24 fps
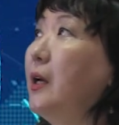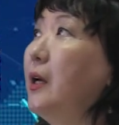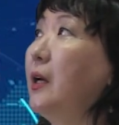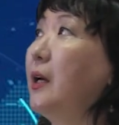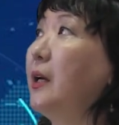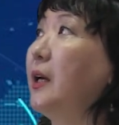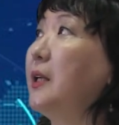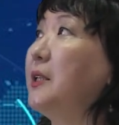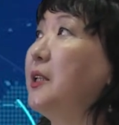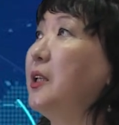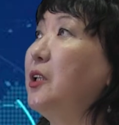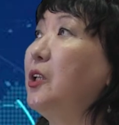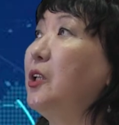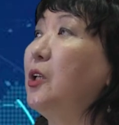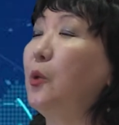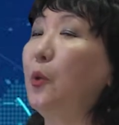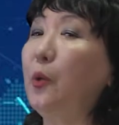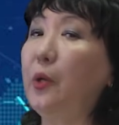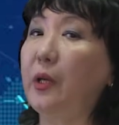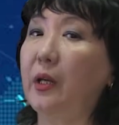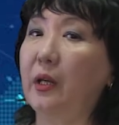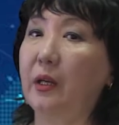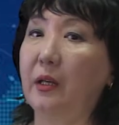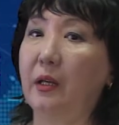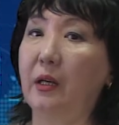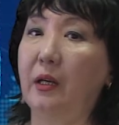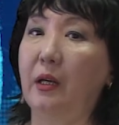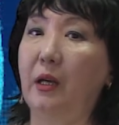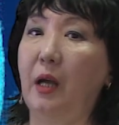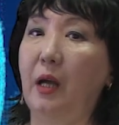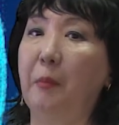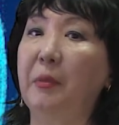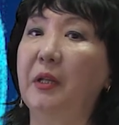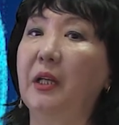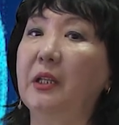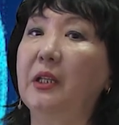Хотя герои
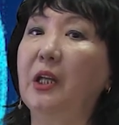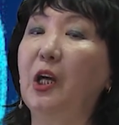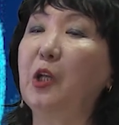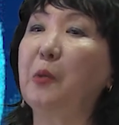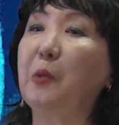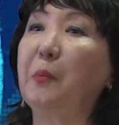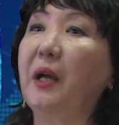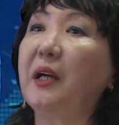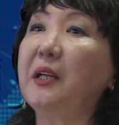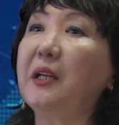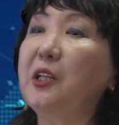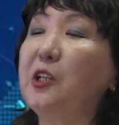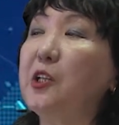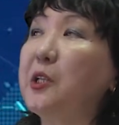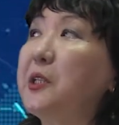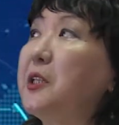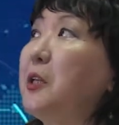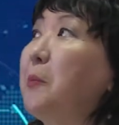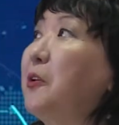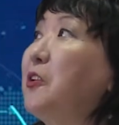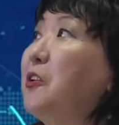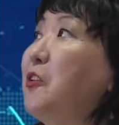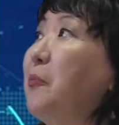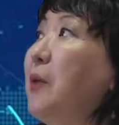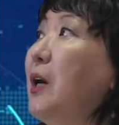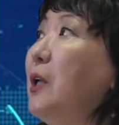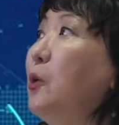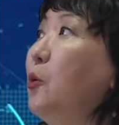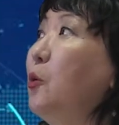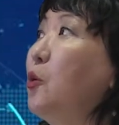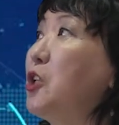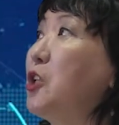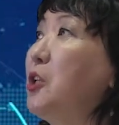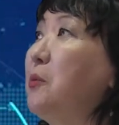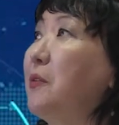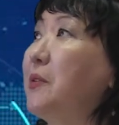обладают практически
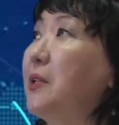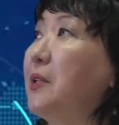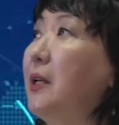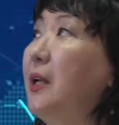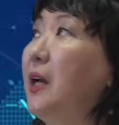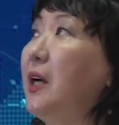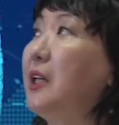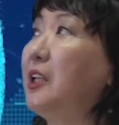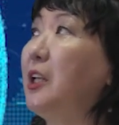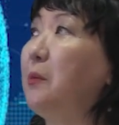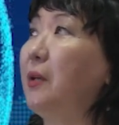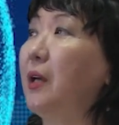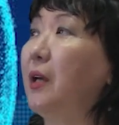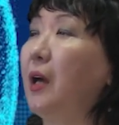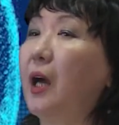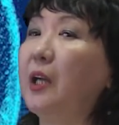противоположными взглядами,